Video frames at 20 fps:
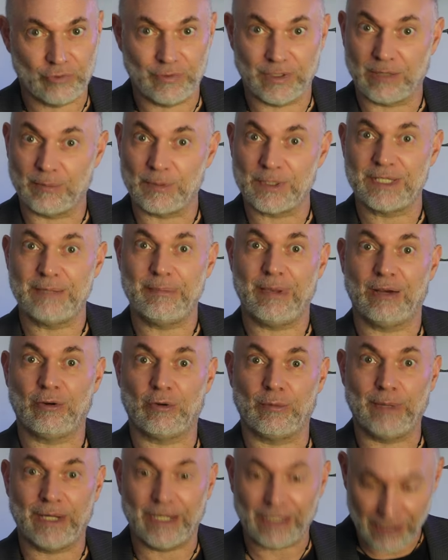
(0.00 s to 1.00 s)
Je vais commencer par
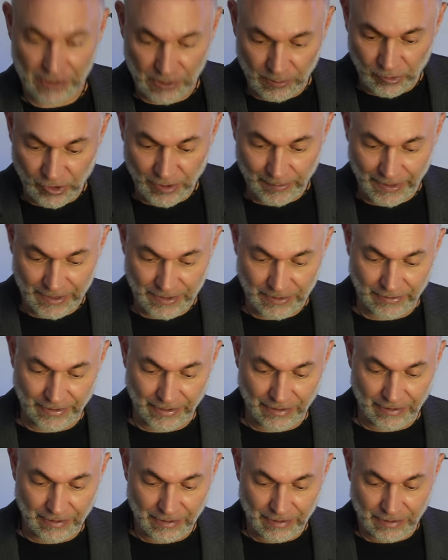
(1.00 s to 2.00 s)
comparer les objets
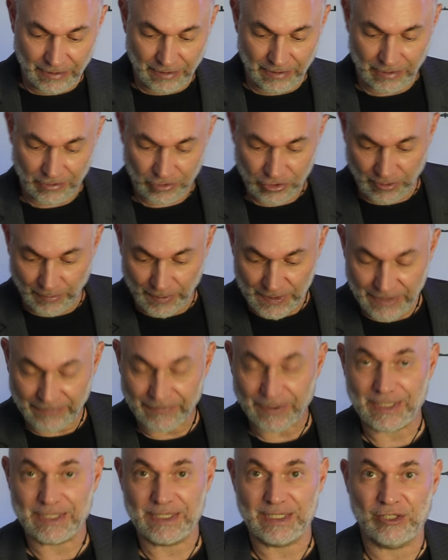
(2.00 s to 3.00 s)
personnels. Euh, je commence
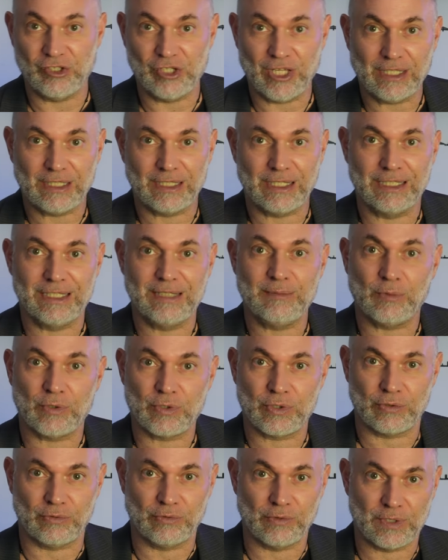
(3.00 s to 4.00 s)
avec EasyJet, les
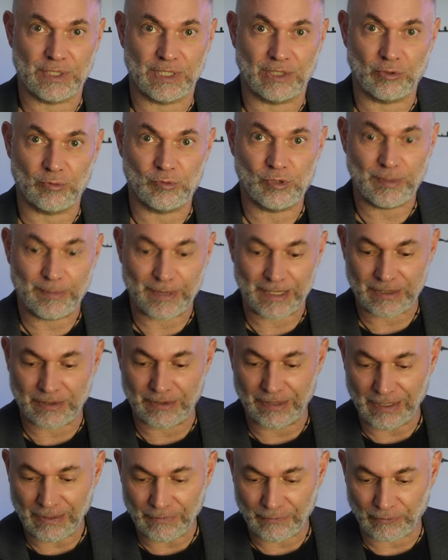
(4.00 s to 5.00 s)
dimensions de cet objet
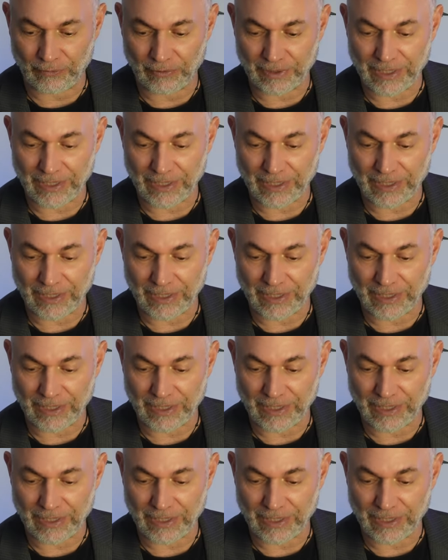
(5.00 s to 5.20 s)
personnel font